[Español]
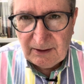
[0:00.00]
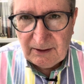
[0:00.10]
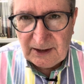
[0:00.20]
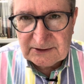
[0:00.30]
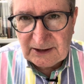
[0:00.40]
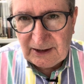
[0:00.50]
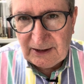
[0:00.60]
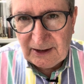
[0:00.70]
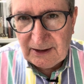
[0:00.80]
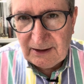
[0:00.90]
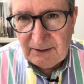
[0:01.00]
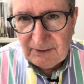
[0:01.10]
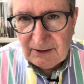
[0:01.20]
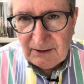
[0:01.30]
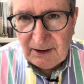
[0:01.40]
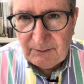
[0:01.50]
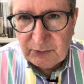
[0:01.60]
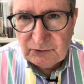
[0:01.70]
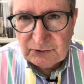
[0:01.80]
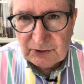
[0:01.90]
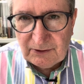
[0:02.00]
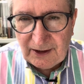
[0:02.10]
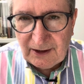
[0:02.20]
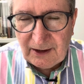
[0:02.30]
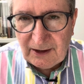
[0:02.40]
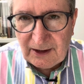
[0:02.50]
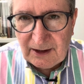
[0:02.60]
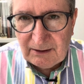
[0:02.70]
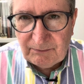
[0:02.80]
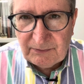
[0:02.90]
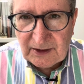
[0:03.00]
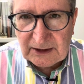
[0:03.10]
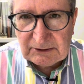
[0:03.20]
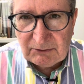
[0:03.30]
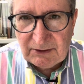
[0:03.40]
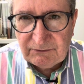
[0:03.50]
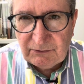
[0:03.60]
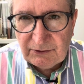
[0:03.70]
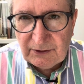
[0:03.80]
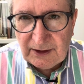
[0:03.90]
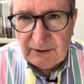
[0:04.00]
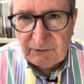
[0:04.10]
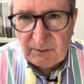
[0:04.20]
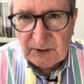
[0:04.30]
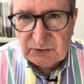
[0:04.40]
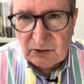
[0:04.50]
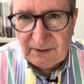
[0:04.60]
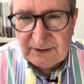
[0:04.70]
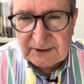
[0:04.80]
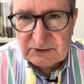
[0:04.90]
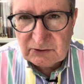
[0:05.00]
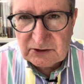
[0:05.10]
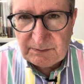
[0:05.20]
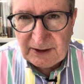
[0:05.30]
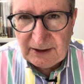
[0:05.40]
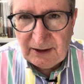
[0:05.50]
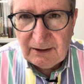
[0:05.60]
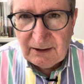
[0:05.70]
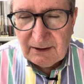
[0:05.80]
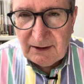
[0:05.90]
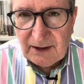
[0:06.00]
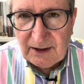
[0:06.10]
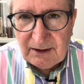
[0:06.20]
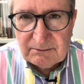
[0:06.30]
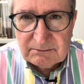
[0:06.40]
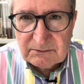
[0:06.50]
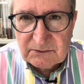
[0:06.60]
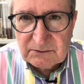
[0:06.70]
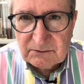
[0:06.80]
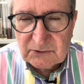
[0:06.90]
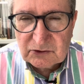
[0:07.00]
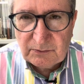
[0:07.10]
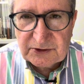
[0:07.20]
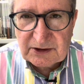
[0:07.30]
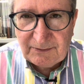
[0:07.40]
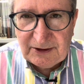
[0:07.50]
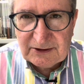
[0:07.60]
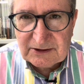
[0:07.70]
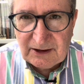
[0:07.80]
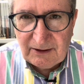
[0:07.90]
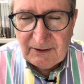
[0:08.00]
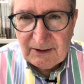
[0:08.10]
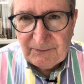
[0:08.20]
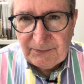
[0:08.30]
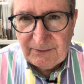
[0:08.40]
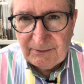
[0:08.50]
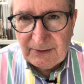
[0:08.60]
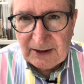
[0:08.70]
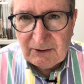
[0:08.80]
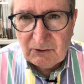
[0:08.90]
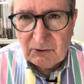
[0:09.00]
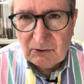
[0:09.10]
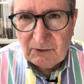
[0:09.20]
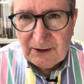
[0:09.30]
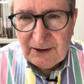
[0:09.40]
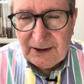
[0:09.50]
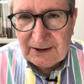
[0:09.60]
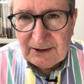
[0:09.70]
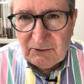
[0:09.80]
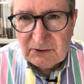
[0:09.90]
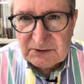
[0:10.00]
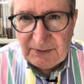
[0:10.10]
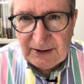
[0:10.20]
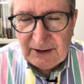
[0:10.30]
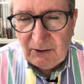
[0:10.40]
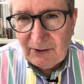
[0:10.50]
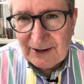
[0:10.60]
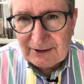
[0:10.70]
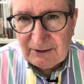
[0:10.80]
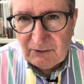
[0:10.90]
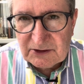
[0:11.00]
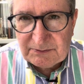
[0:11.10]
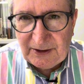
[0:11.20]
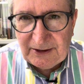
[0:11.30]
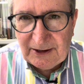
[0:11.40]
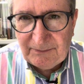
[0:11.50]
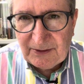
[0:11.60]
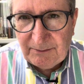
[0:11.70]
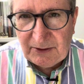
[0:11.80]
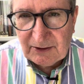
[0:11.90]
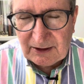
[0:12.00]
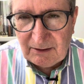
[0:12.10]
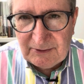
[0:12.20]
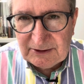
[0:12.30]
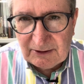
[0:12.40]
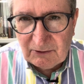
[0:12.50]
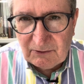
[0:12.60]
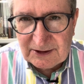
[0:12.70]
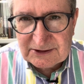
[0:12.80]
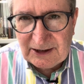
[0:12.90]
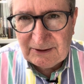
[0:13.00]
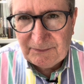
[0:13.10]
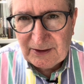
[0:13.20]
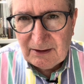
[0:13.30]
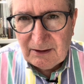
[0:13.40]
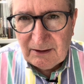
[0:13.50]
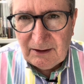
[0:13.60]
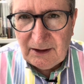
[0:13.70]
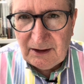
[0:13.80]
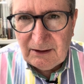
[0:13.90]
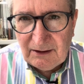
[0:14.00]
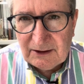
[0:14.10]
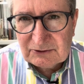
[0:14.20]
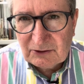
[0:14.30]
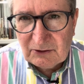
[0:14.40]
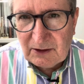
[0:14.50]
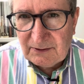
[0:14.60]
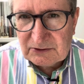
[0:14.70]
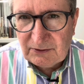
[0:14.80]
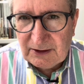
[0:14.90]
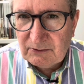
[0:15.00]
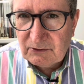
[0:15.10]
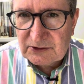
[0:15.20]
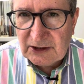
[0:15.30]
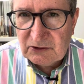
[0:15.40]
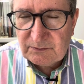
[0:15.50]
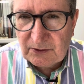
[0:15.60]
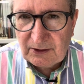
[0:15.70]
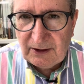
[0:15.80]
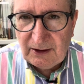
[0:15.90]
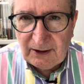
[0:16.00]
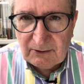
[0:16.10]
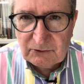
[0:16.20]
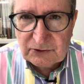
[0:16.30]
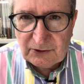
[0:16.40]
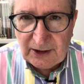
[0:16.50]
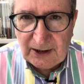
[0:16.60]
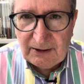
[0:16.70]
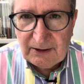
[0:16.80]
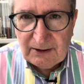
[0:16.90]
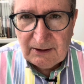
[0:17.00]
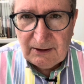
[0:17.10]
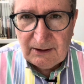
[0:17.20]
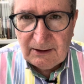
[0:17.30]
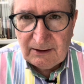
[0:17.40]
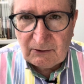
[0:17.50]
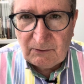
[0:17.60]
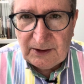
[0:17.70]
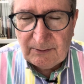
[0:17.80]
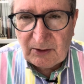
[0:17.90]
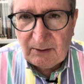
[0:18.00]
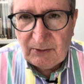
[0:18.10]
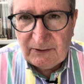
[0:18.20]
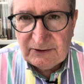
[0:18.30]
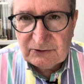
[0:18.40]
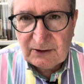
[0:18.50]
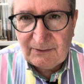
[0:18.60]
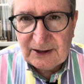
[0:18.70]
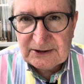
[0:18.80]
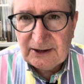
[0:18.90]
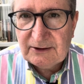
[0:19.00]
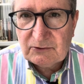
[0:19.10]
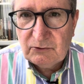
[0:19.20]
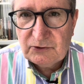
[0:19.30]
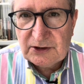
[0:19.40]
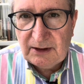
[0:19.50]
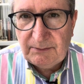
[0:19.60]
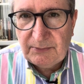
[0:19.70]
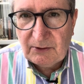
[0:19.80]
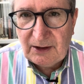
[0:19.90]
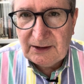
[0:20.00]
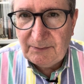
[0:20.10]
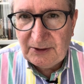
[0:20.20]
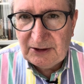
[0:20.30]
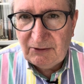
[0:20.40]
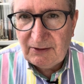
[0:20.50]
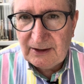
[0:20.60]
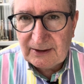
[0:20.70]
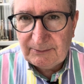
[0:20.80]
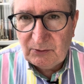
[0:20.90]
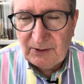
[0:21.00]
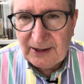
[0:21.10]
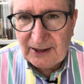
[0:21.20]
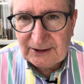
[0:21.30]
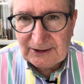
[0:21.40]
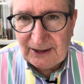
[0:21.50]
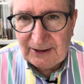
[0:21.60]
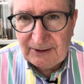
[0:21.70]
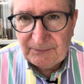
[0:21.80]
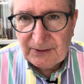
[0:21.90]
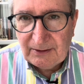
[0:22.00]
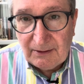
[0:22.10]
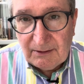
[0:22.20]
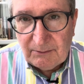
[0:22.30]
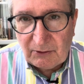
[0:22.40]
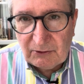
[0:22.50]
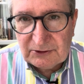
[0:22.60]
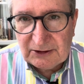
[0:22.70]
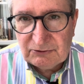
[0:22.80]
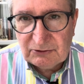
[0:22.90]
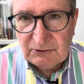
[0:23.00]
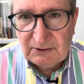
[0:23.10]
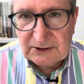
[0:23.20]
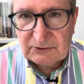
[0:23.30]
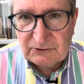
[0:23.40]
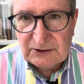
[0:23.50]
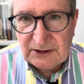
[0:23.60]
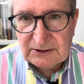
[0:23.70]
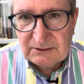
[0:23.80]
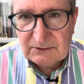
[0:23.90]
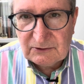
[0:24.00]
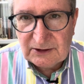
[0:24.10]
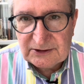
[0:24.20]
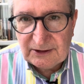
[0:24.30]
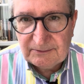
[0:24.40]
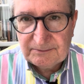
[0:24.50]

hasta que llegue el punto en que ya mm, Cataluña funcione de forma autónoma del resto de España y que mm, supuestamente esté mm, bajo el Reino de España o en el Reino de España, pero que realmente no lo va a estar. Y esto creo que va a suceder en unos años porque incluso ya eh, Rovira, por ejemplo, ha dicho que van a seguir en su lucha por la independencia de la República Catalana. Por lo tanto, las cosas son así.